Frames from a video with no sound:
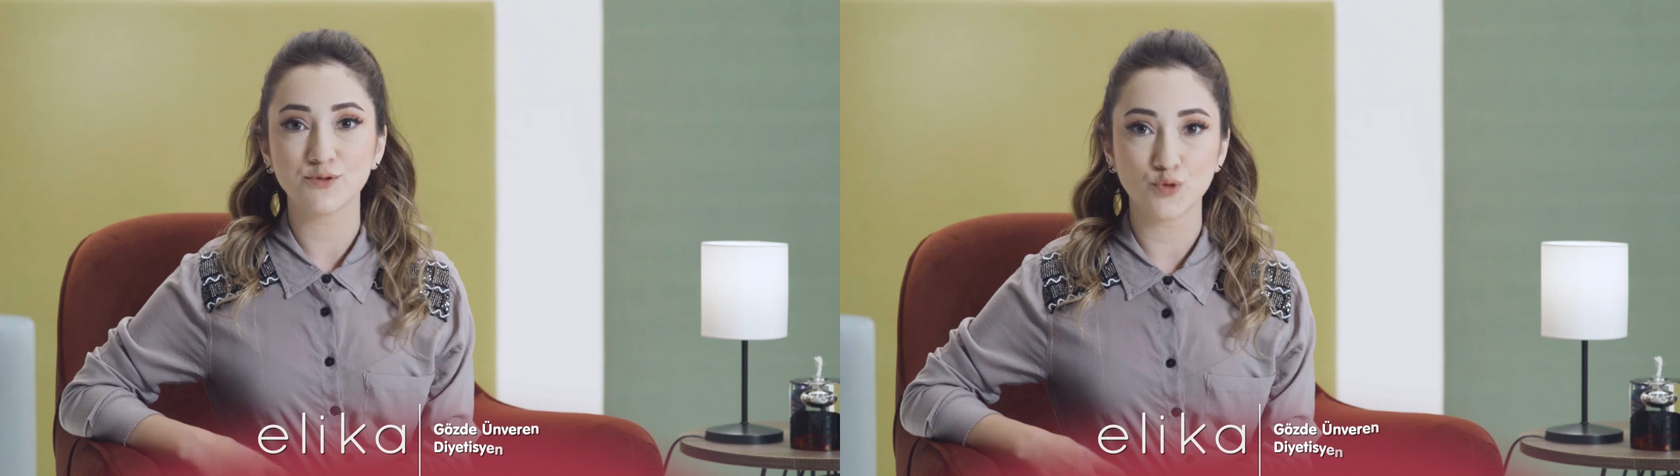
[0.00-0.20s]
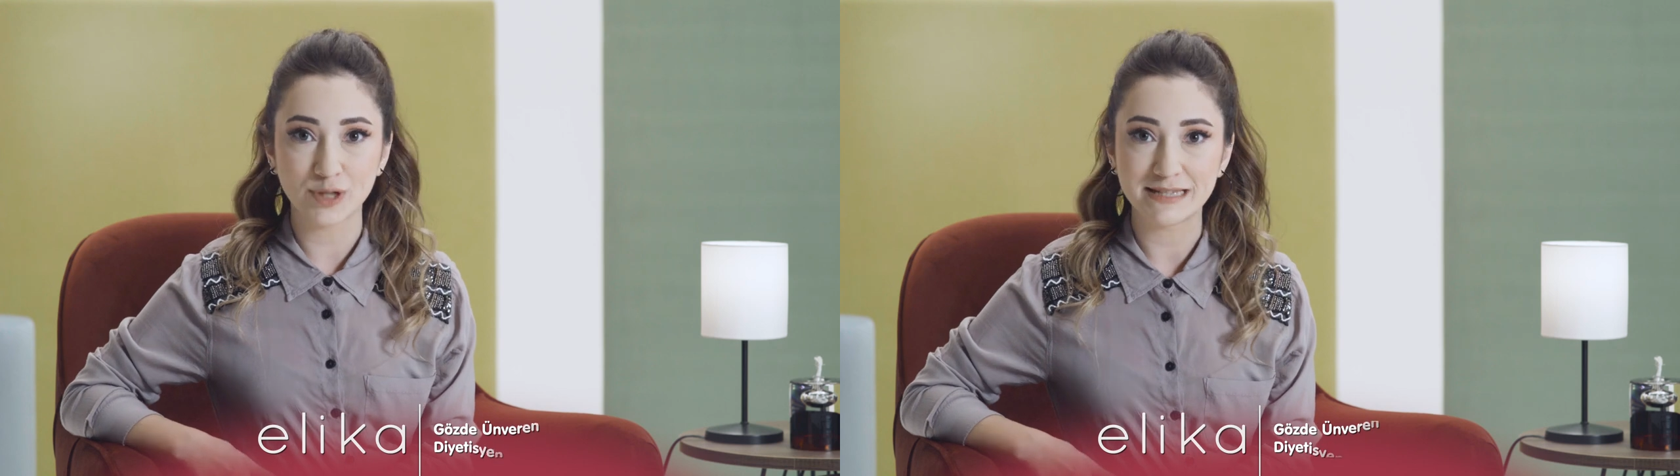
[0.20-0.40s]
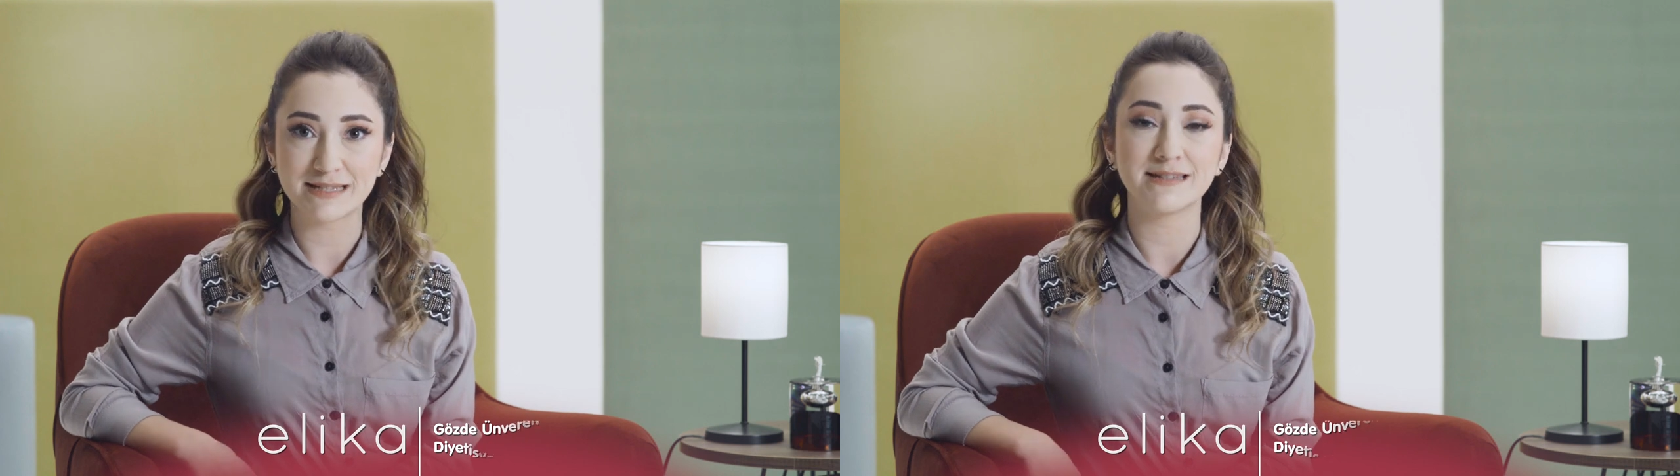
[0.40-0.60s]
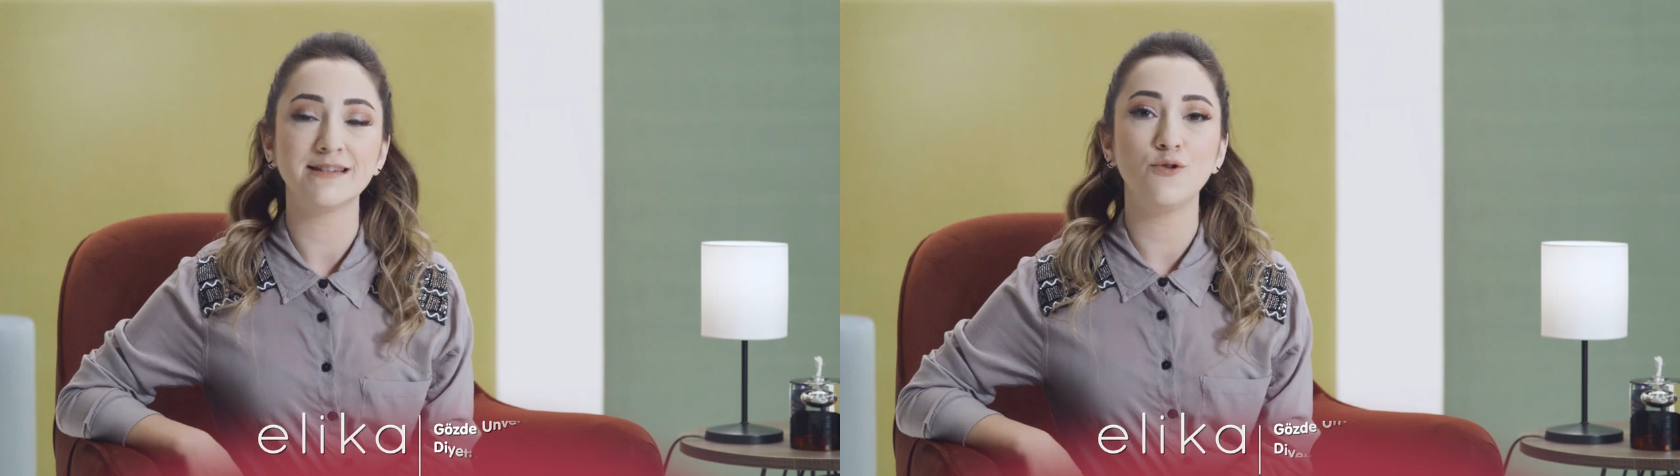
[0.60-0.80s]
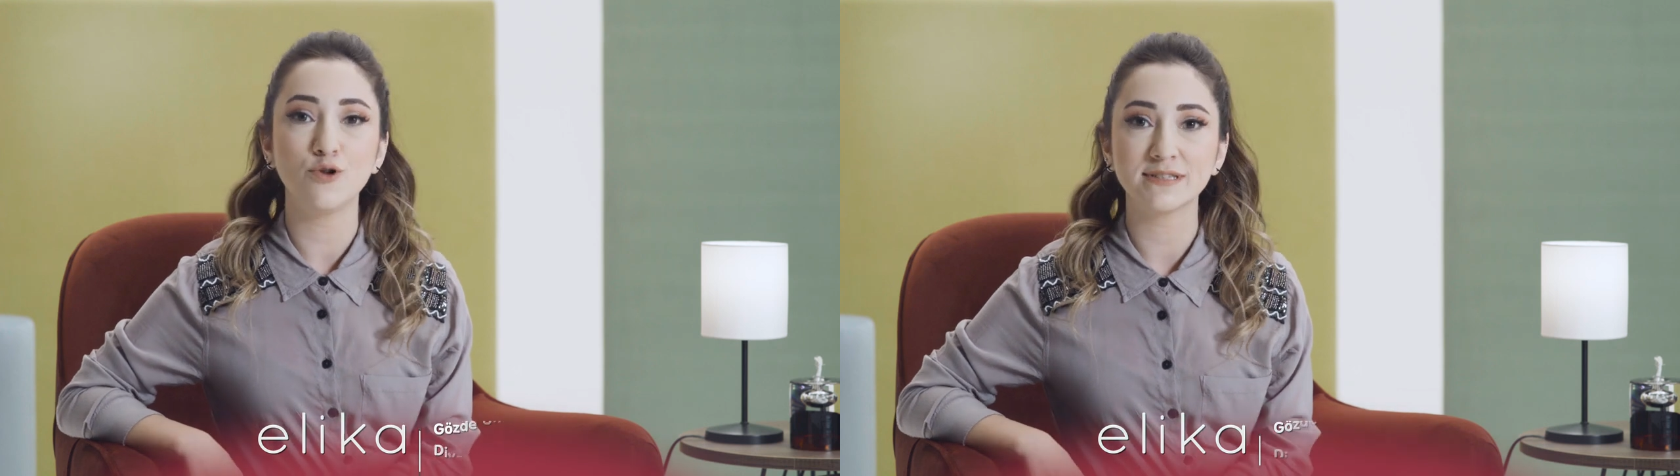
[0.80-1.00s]

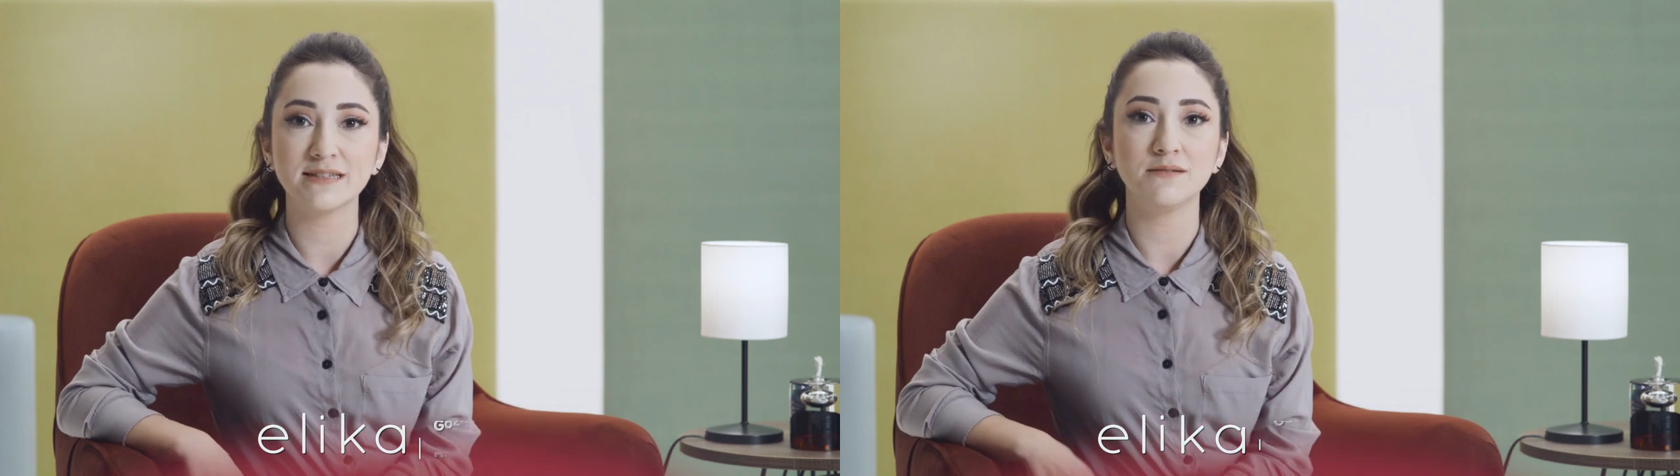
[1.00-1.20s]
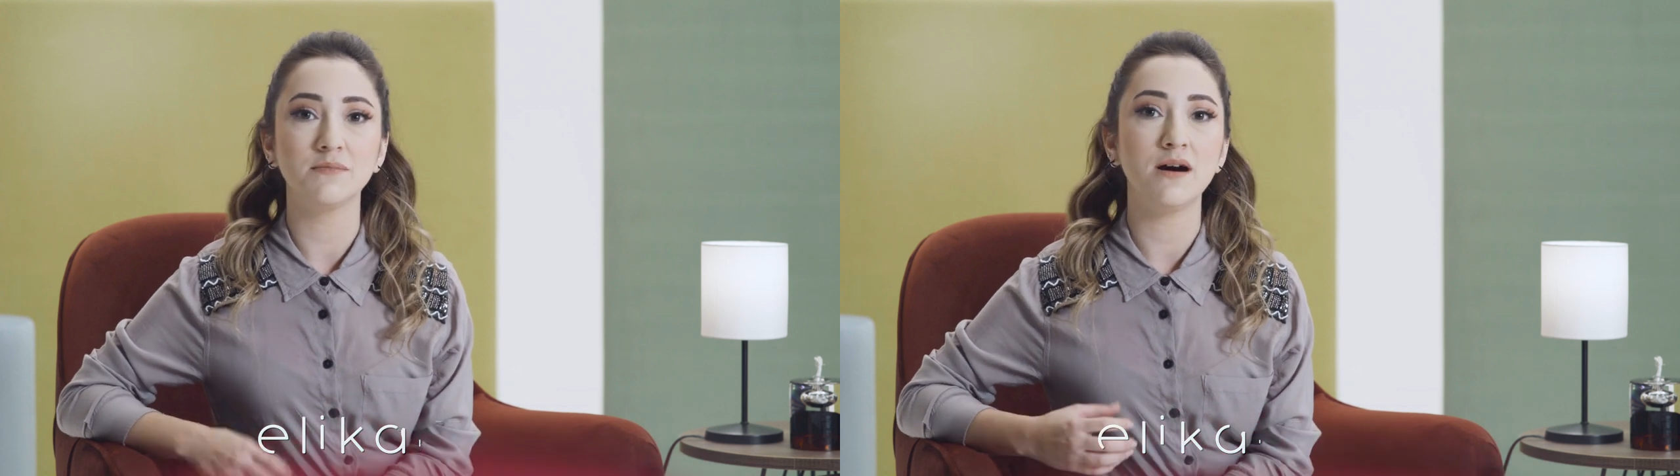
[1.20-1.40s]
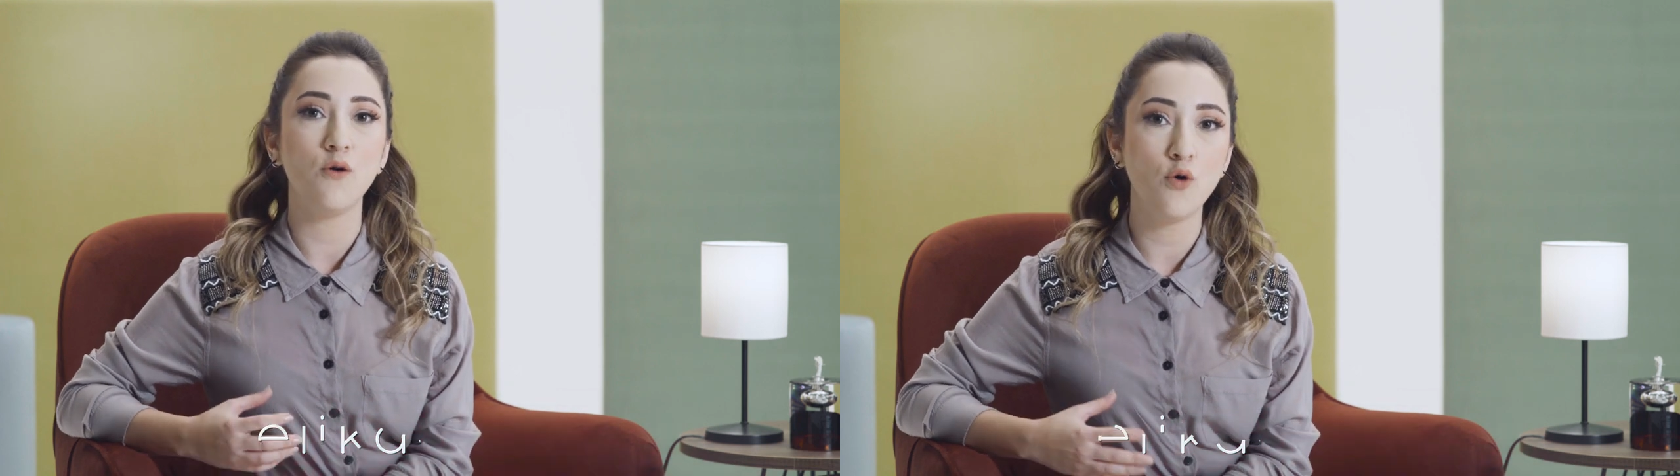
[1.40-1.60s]
sürecini ortalama